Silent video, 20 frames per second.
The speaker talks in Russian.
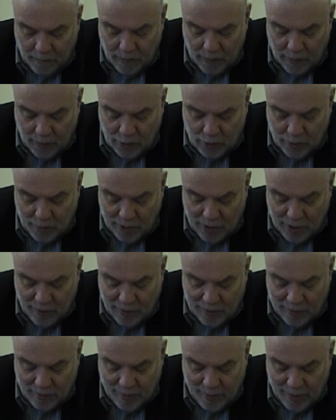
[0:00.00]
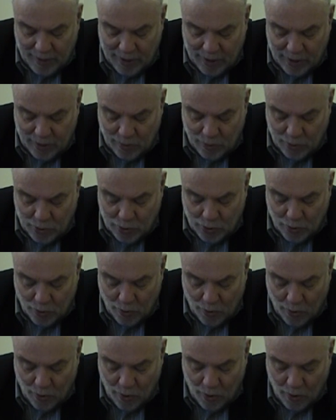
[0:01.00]
Хочу обратить ваше внимание на то,
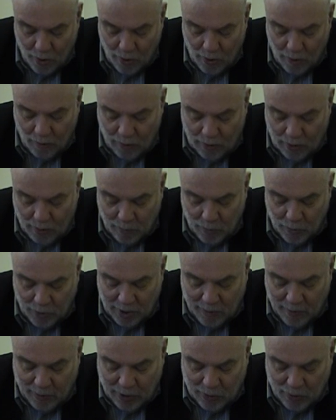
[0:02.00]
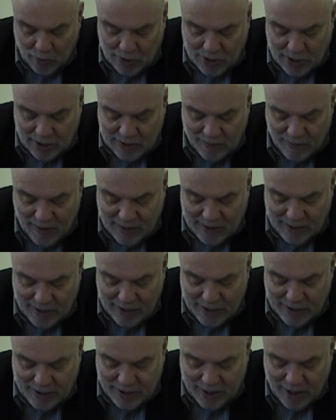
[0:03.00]
что вот многие парадоксы связаны
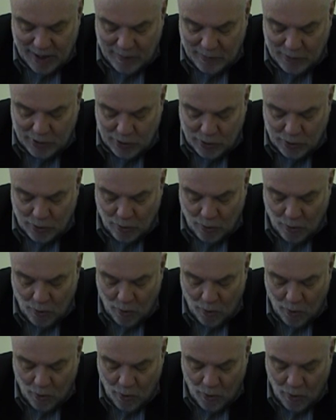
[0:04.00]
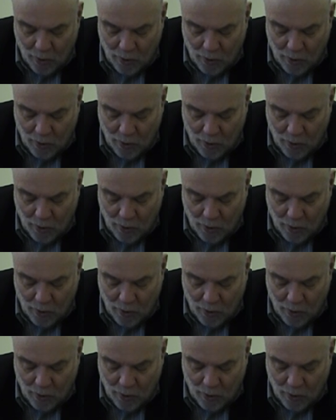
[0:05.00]
с тем, что